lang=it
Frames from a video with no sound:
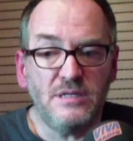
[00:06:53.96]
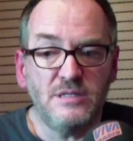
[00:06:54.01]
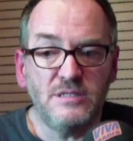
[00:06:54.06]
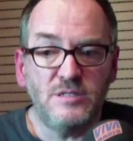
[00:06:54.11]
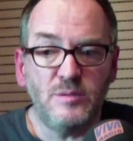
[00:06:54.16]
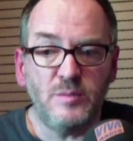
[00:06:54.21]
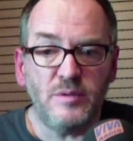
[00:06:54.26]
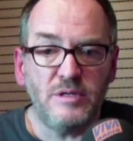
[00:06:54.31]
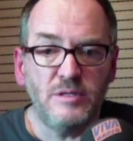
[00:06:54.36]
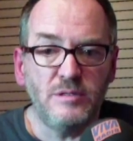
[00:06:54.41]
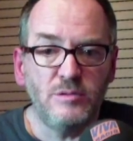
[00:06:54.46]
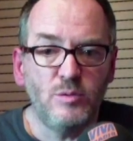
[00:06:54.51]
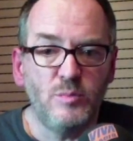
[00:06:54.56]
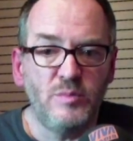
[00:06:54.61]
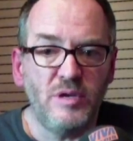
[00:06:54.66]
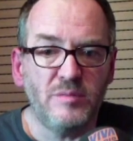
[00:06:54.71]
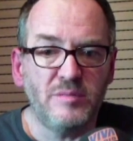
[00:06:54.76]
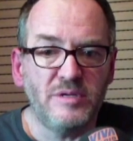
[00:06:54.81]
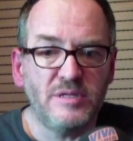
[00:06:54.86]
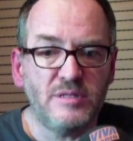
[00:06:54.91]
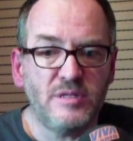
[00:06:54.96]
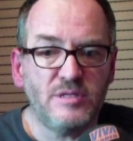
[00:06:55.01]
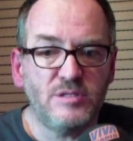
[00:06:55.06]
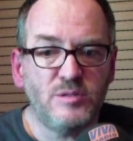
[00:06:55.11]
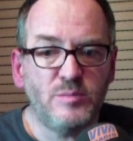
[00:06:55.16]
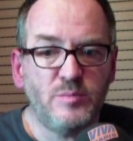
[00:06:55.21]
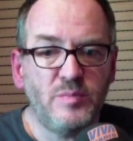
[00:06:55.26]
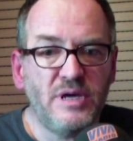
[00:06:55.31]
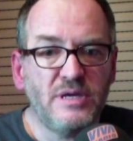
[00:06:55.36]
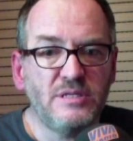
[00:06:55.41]
Sì,
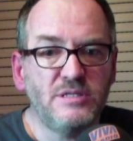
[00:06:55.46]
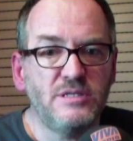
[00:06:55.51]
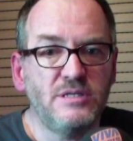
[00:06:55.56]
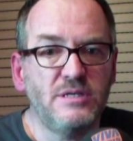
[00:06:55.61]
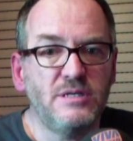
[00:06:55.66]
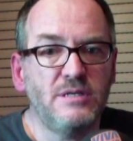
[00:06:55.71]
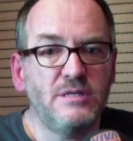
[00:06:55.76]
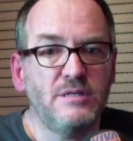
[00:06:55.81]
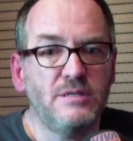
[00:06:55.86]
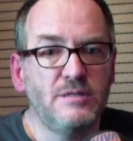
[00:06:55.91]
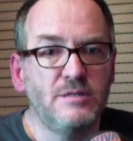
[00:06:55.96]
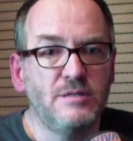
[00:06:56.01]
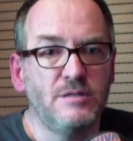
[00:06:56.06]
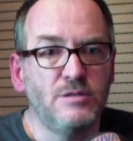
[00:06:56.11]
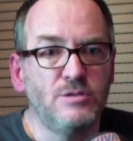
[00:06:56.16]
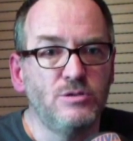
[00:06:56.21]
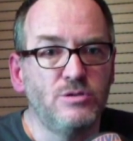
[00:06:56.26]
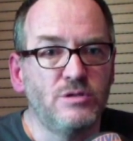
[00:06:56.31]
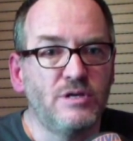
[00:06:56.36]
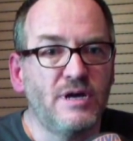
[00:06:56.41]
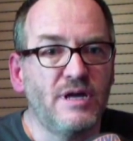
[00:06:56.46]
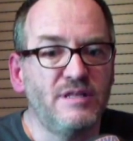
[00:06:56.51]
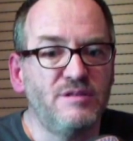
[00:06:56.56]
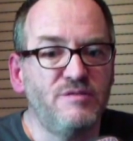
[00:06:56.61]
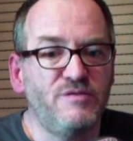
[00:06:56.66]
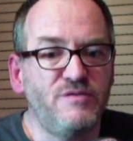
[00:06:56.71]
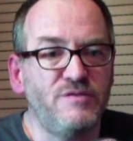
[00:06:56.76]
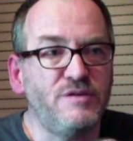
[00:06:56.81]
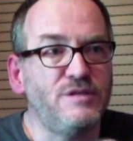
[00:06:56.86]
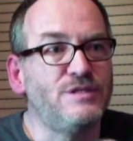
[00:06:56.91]
indubbiamente ci piace eh,
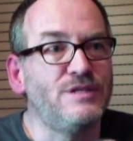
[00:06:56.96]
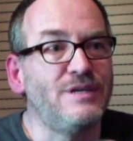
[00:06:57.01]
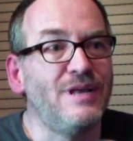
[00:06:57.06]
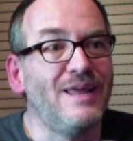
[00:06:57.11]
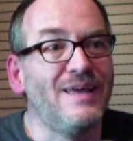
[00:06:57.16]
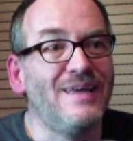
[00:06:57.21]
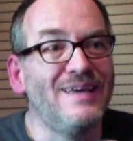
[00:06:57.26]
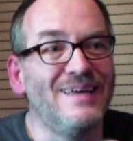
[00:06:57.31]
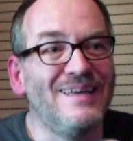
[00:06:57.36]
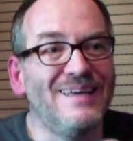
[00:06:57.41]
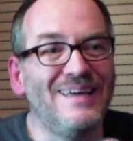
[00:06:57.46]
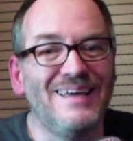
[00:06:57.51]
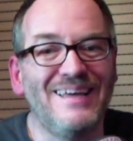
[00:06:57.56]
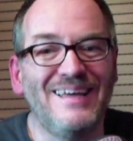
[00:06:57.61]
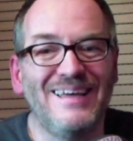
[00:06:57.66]
giocare difficile.